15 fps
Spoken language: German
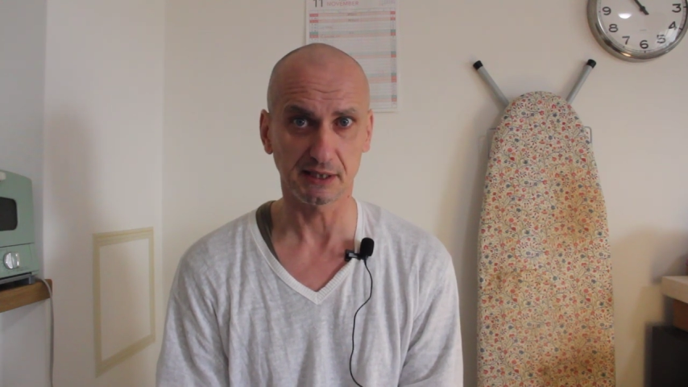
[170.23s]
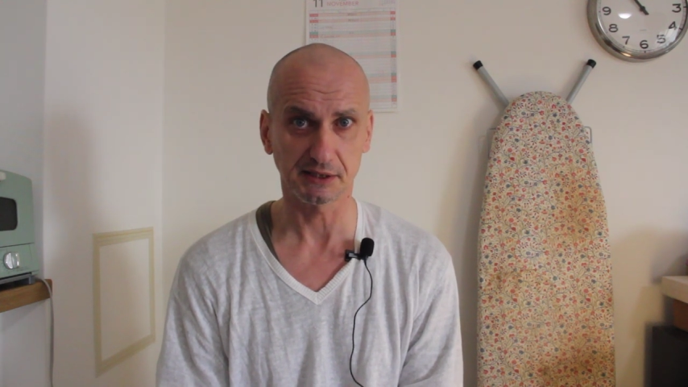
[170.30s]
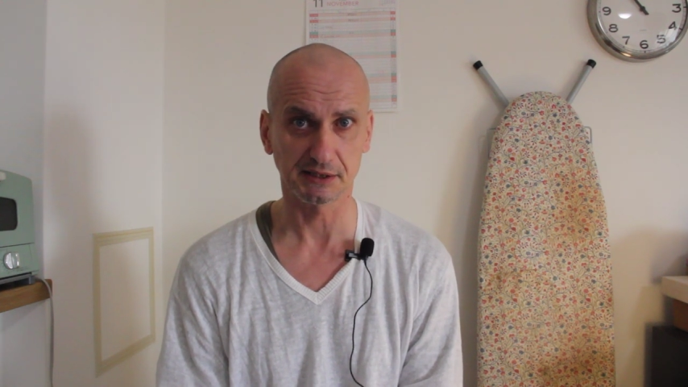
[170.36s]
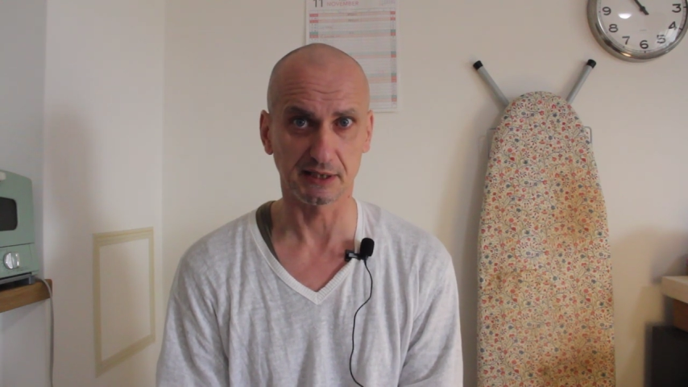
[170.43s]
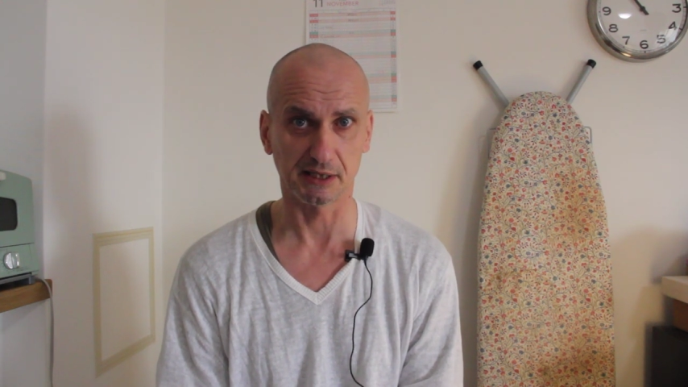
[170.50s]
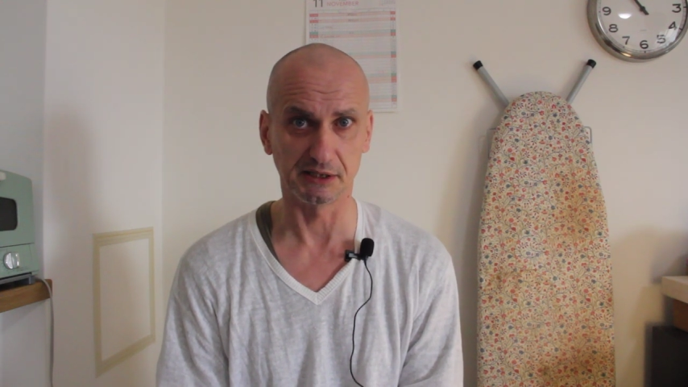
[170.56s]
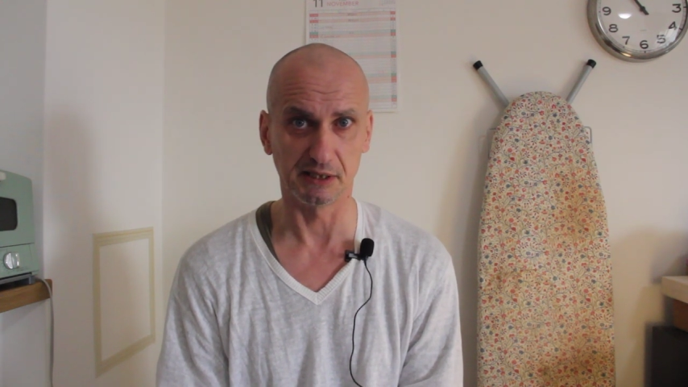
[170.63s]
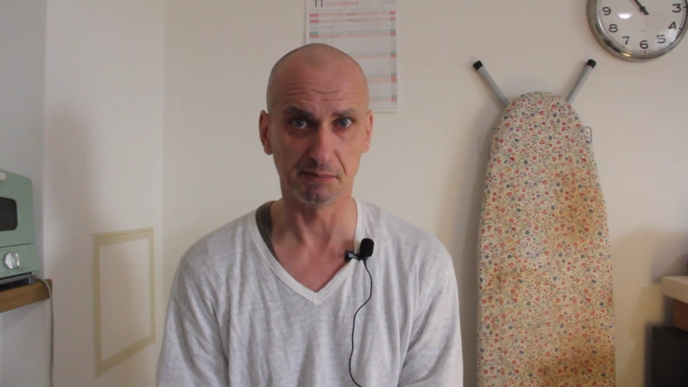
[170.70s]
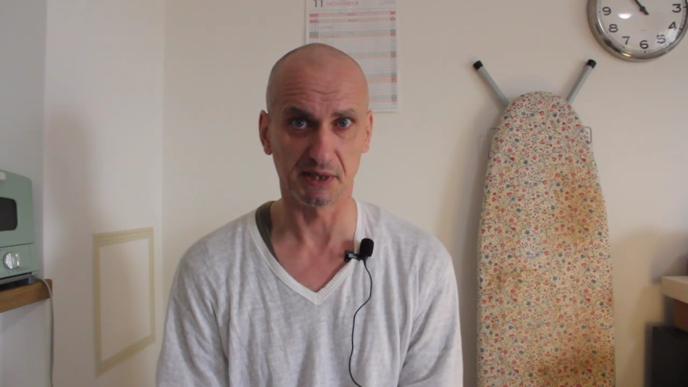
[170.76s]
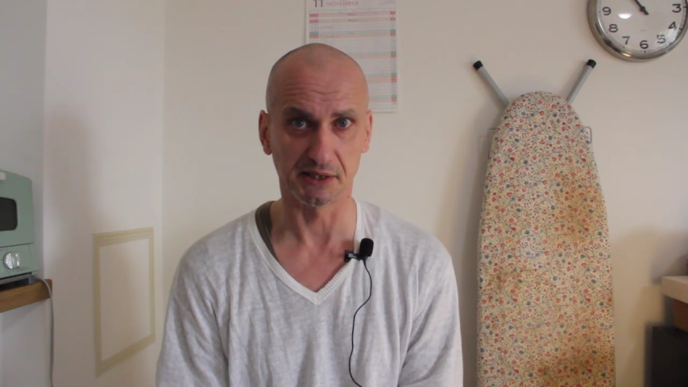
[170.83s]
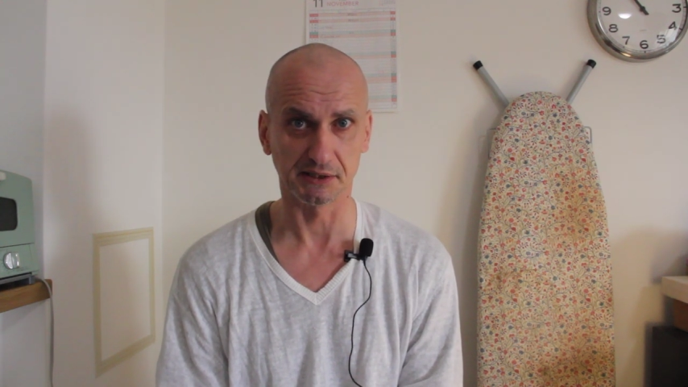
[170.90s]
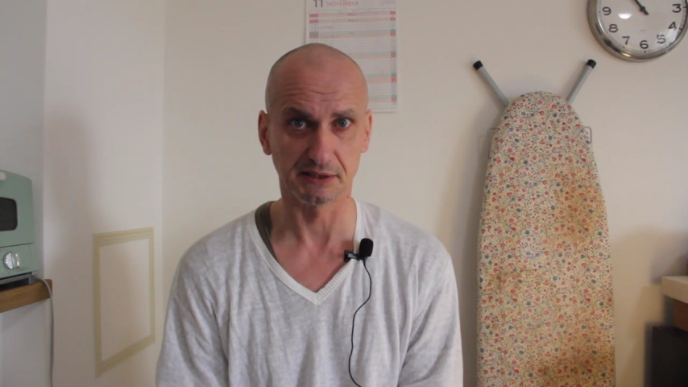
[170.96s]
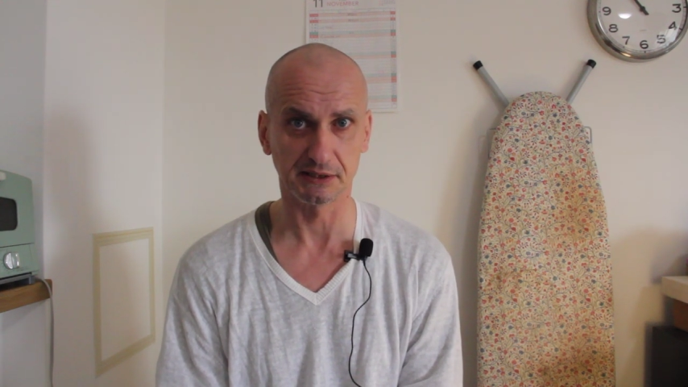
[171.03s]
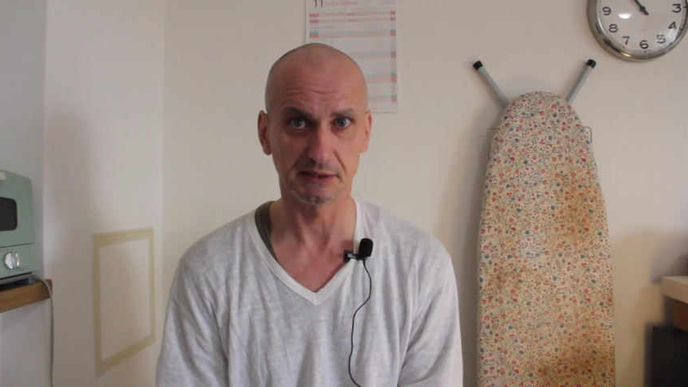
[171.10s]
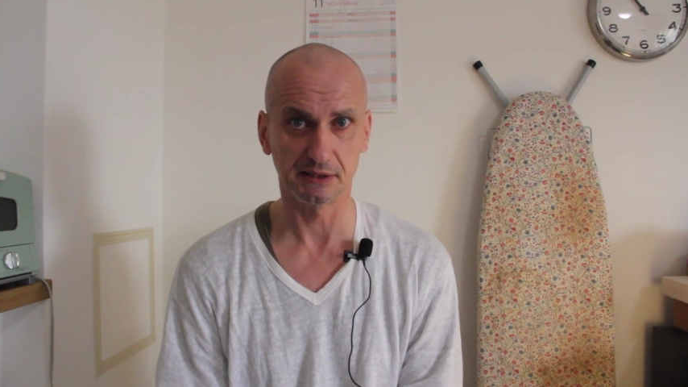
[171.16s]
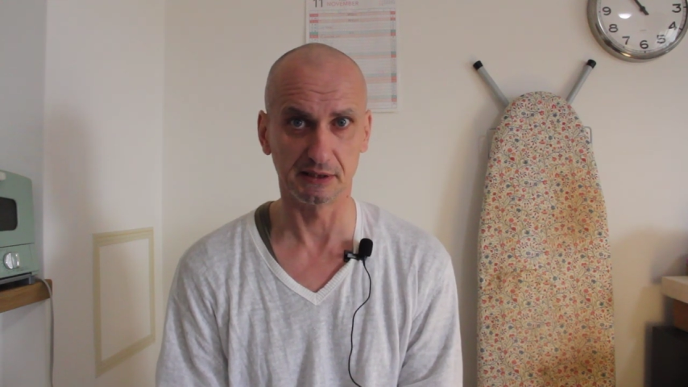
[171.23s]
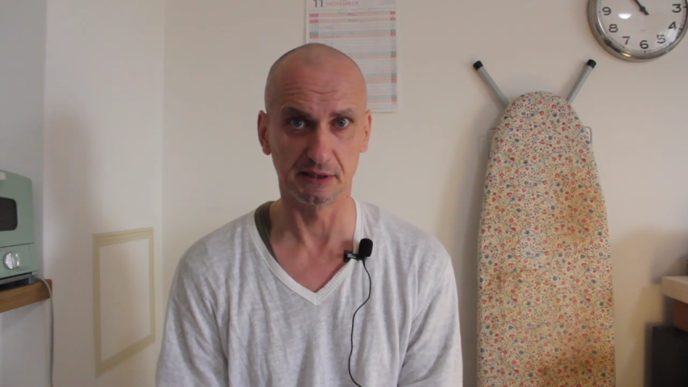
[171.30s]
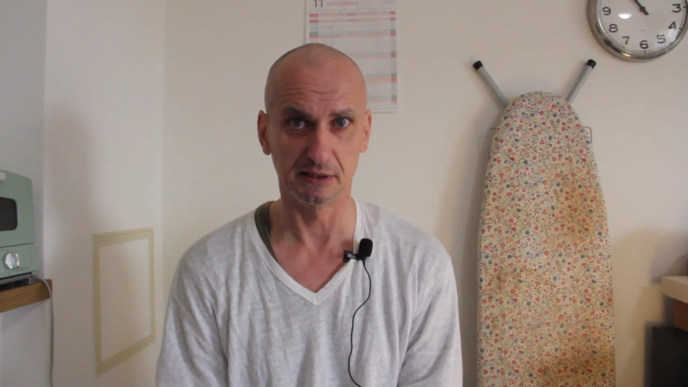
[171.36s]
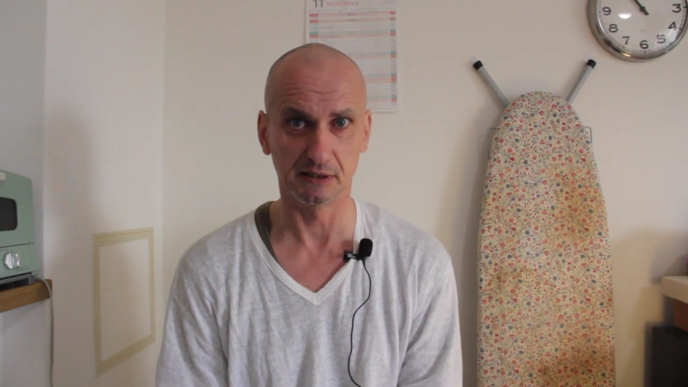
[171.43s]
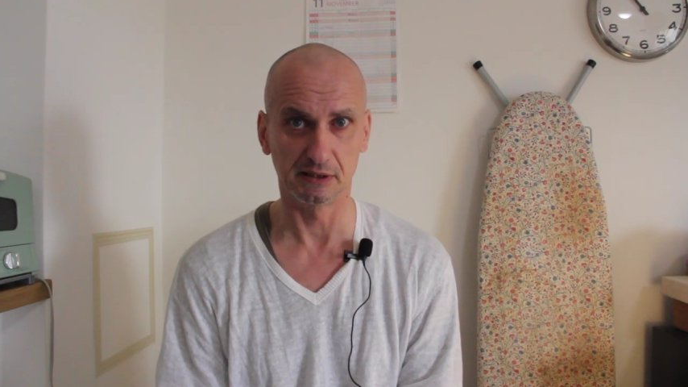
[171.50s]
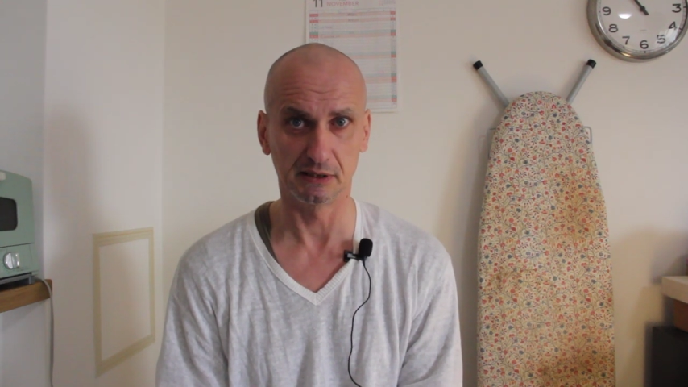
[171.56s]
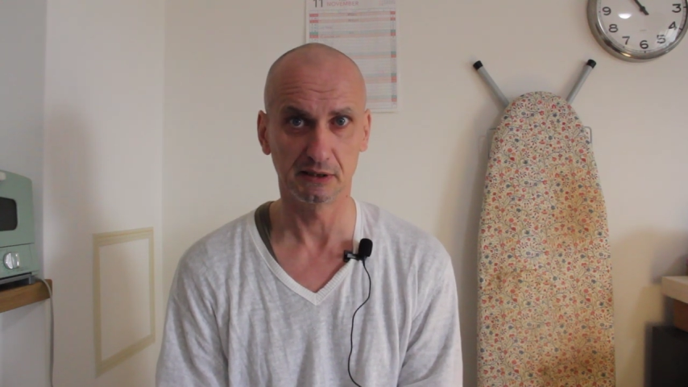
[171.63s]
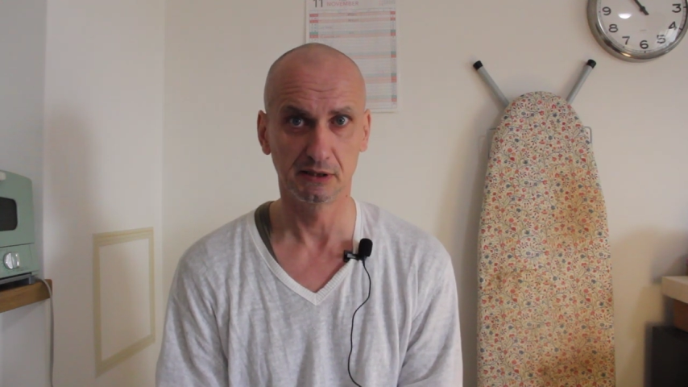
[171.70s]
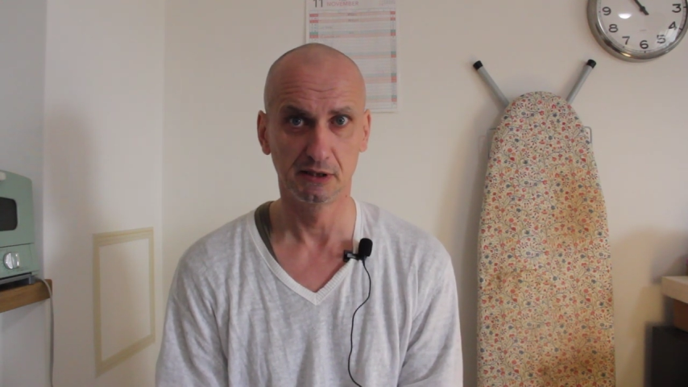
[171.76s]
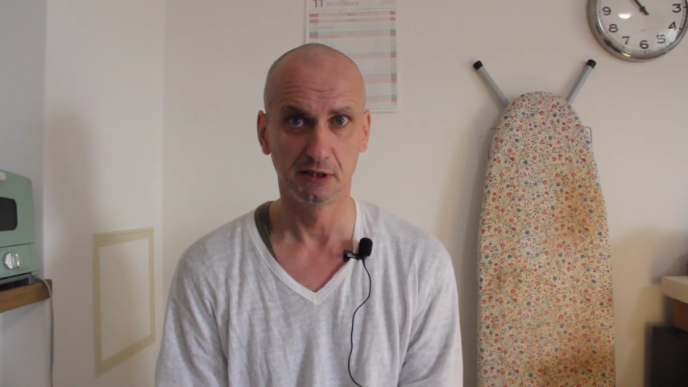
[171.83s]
dass da jemand äh,